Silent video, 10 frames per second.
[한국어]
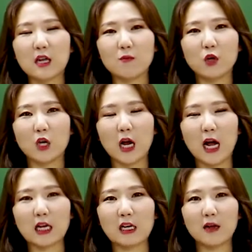세무회계
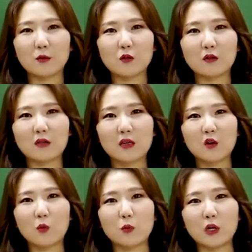강의를 하면서 느낀
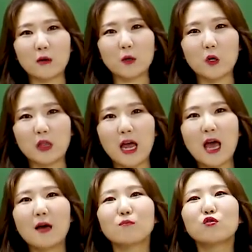건 뭐냐면
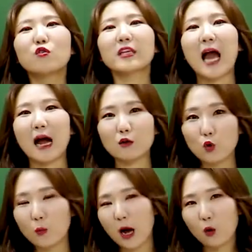물론
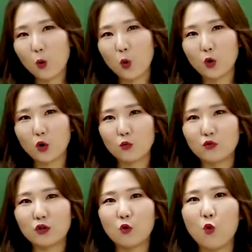양도 많고
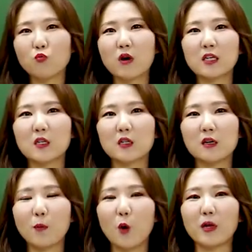여러분들이 공부하셔야
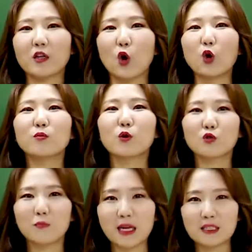될 범위가 넓은
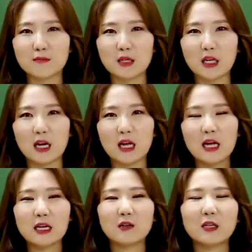것도 맞습니다.
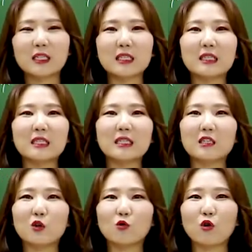근데
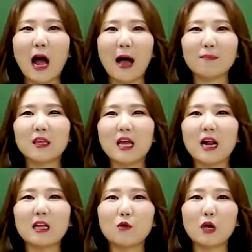실질적으로
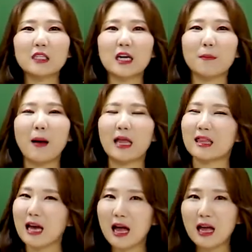암기할 게 굉장히
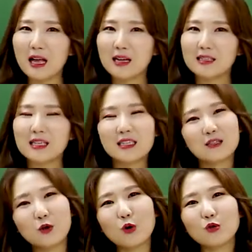많냐? 사실
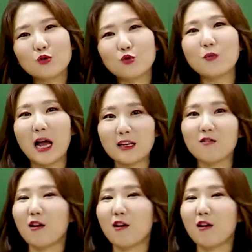그건 좀 아닌 것